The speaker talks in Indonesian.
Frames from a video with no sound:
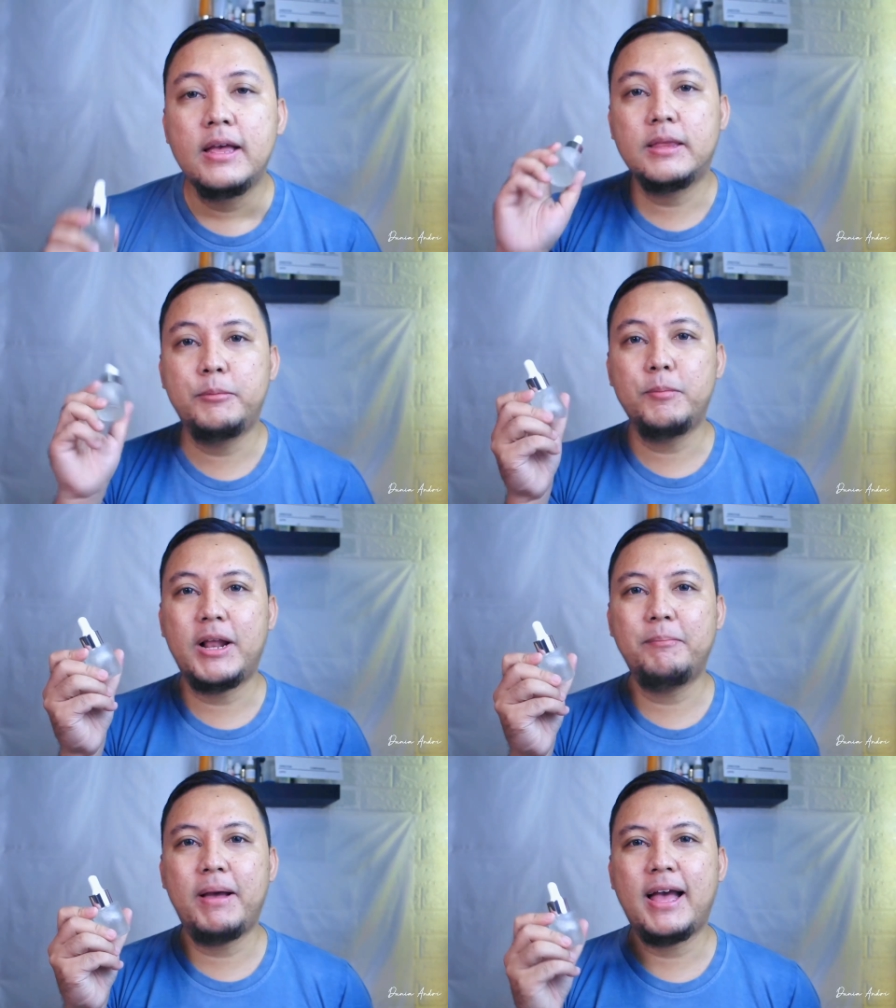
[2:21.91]
Sebelum
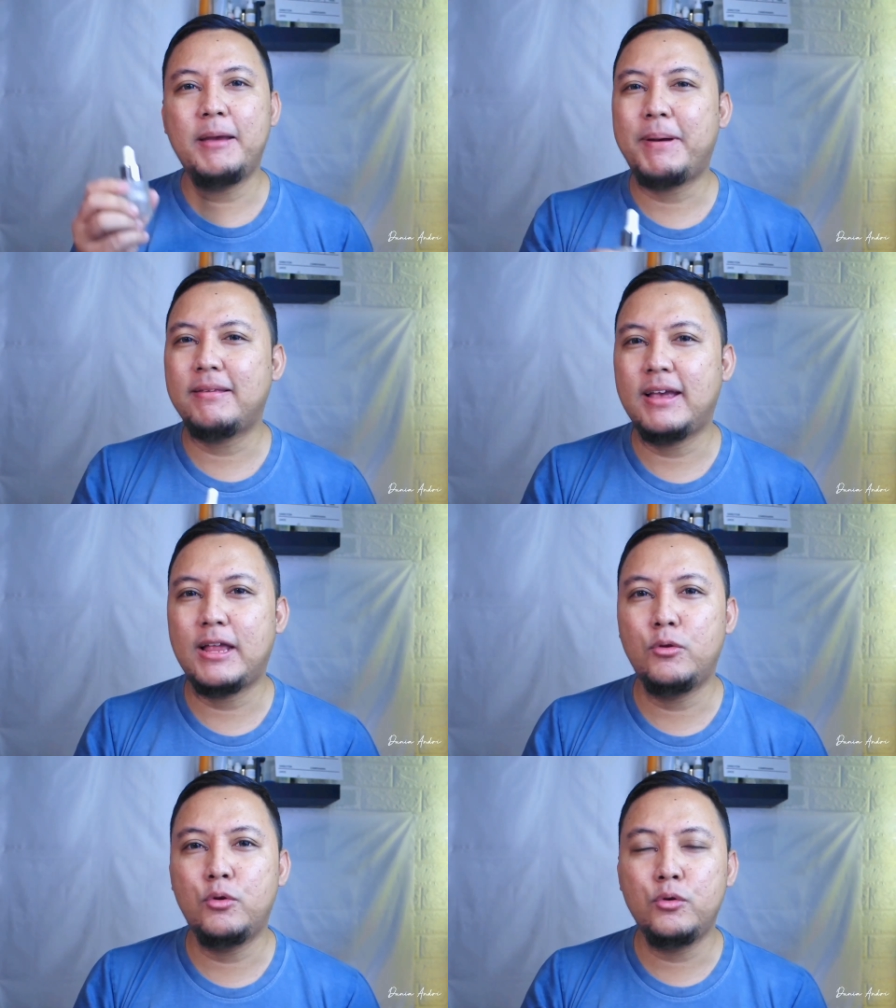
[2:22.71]
kalian pakai,
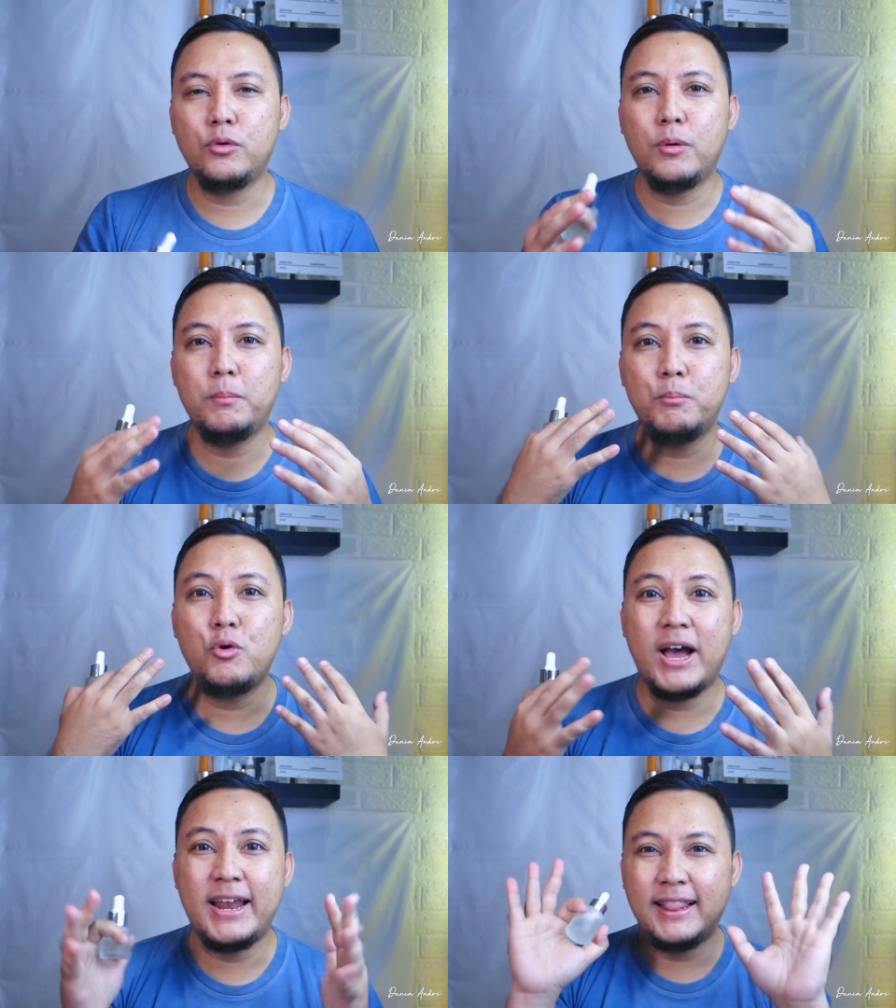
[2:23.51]
pastikan dulu
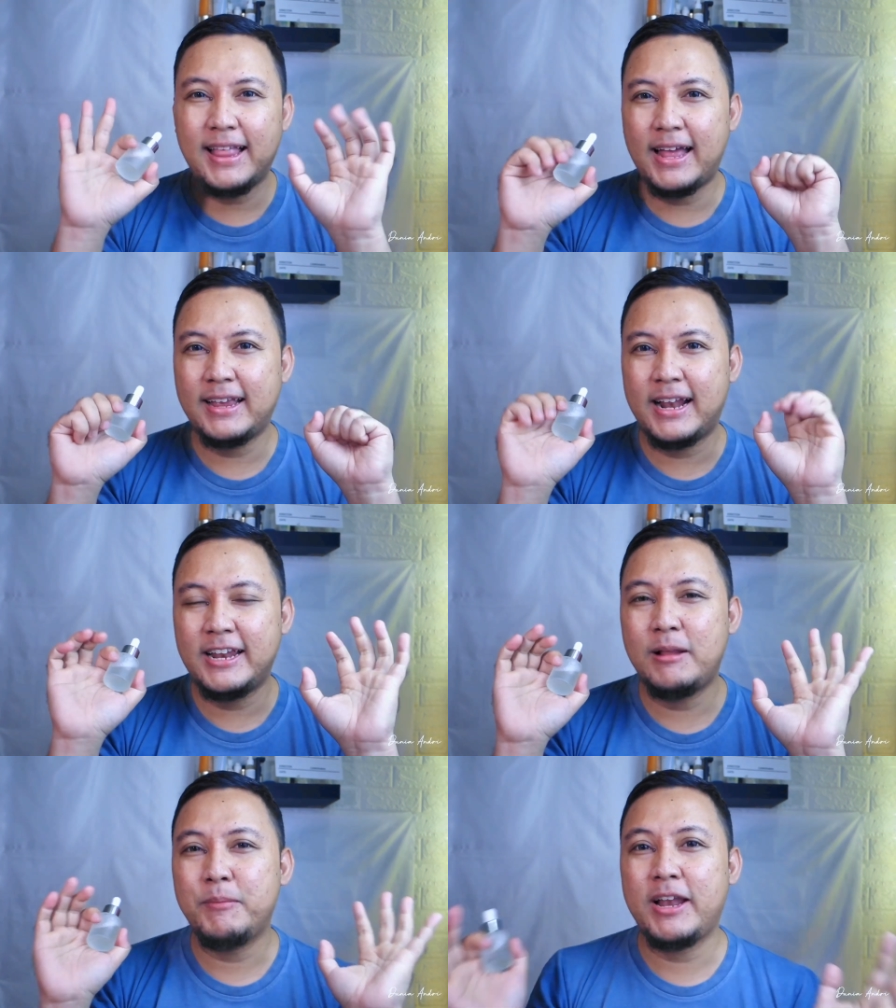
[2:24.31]
muka dan tangan kalian
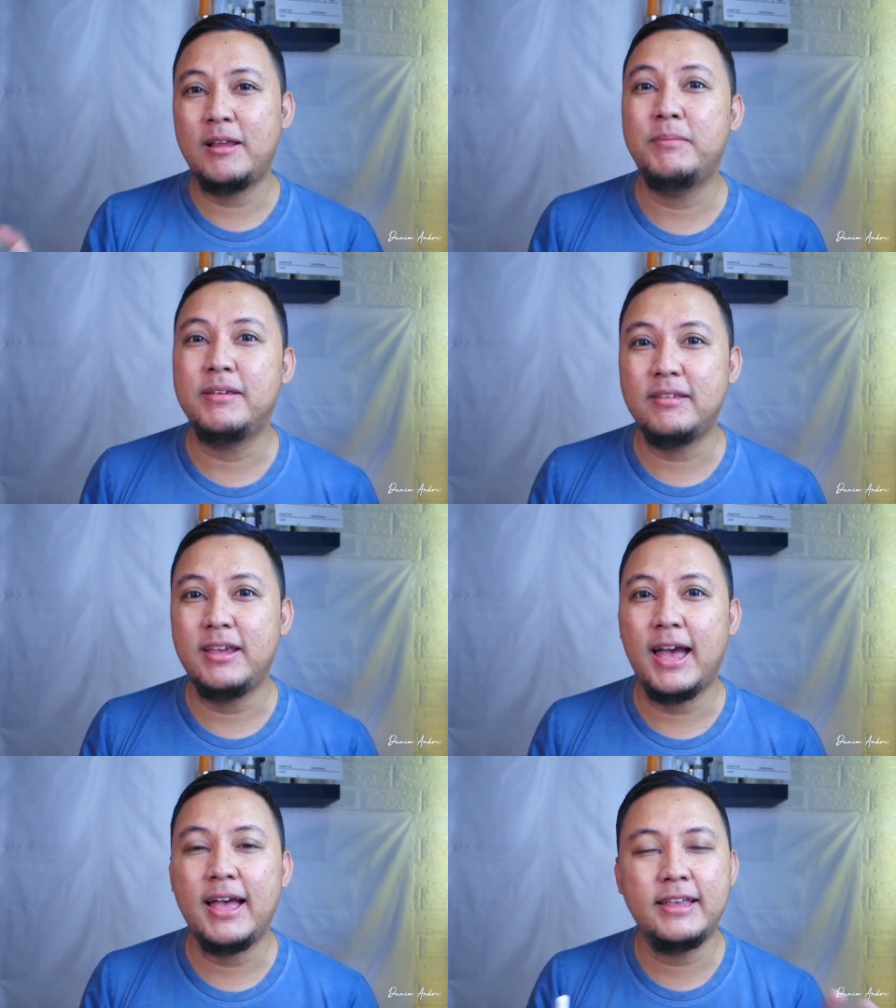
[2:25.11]
dalam keadaan
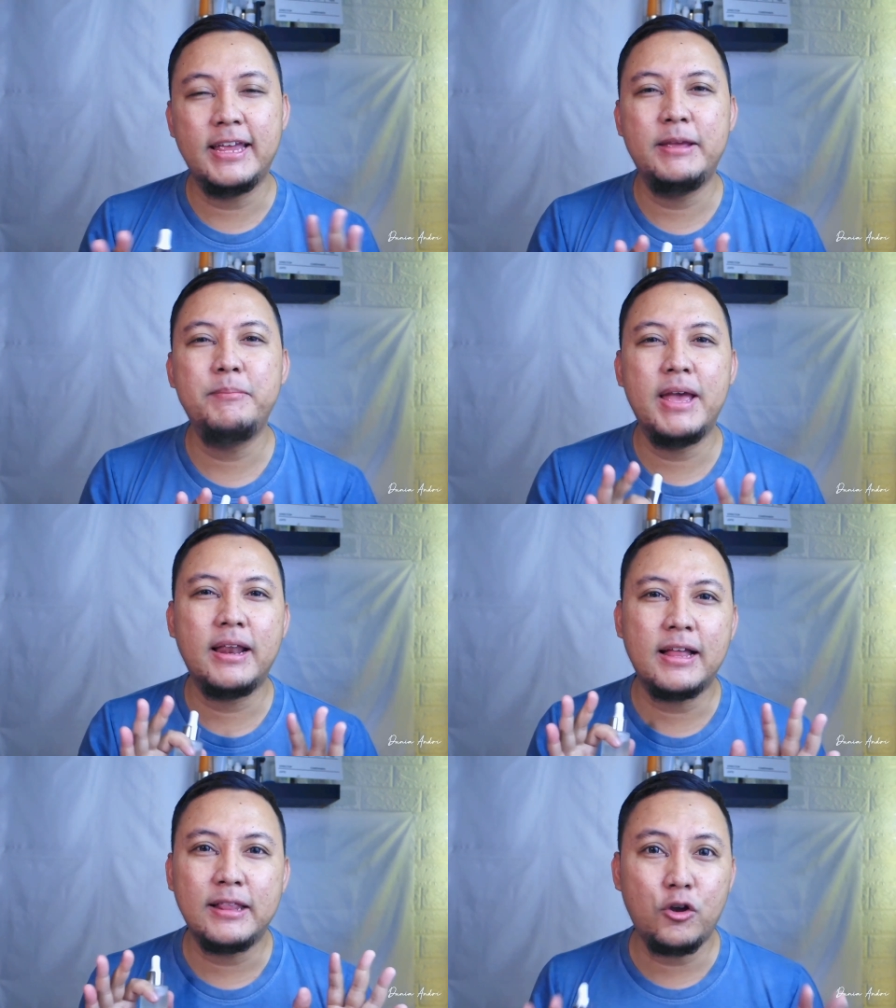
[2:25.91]
bersih ya, jadi biar
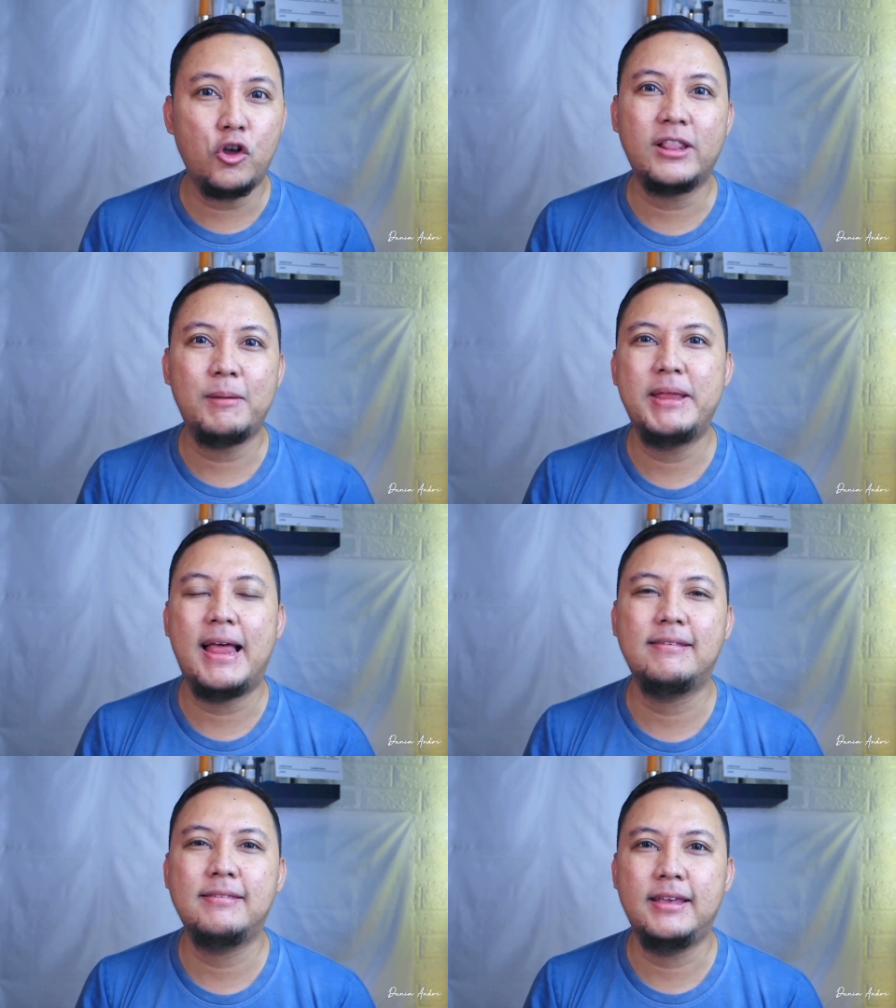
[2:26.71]
nggak
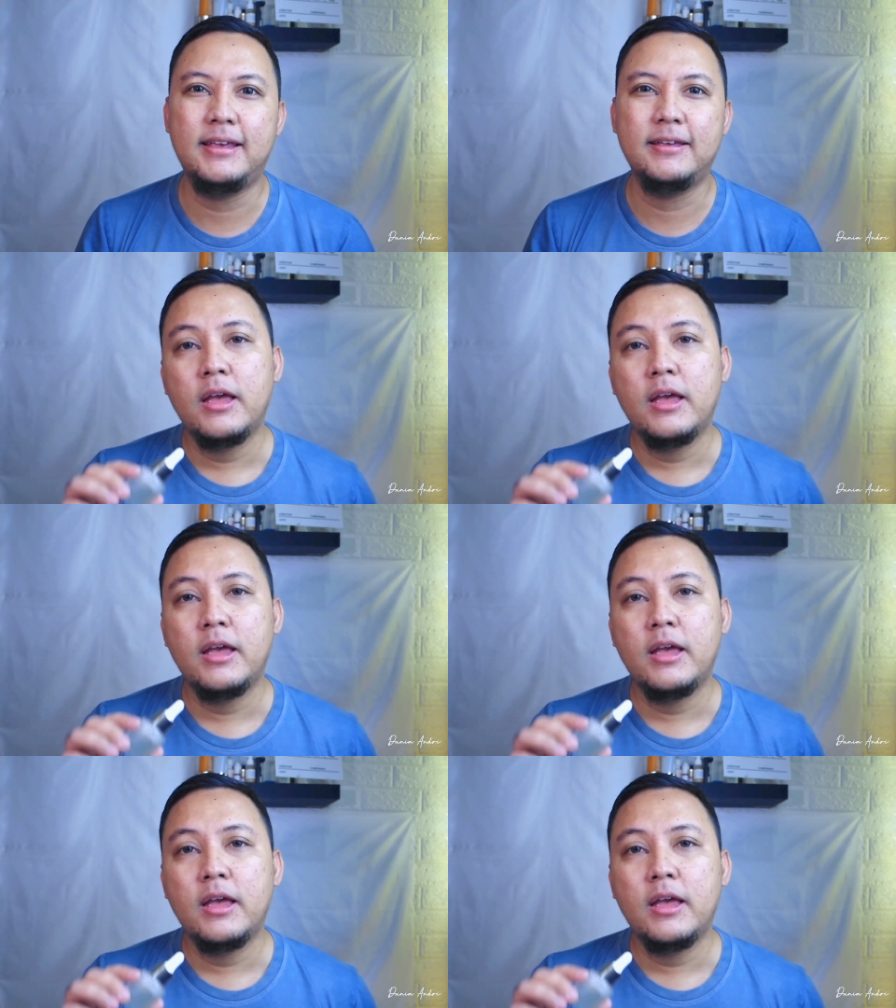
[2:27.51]
terkontaminasi.